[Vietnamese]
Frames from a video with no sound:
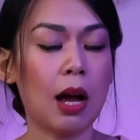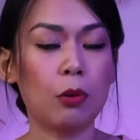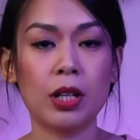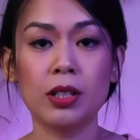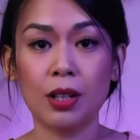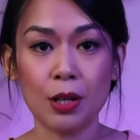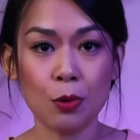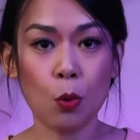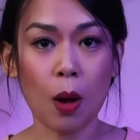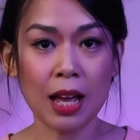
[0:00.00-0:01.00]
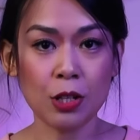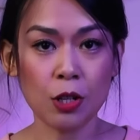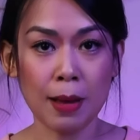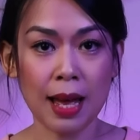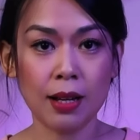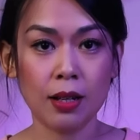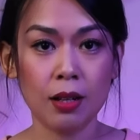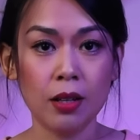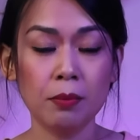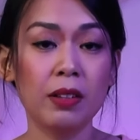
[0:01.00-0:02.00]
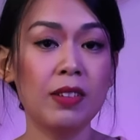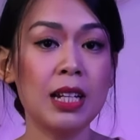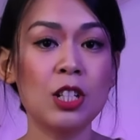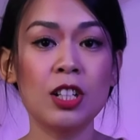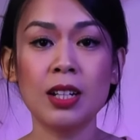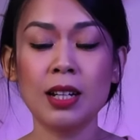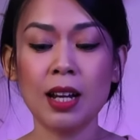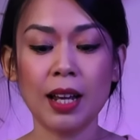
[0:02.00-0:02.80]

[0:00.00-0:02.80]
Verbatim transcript: tạo ra được hiệu quả cho bạn. Bởi vì Jennie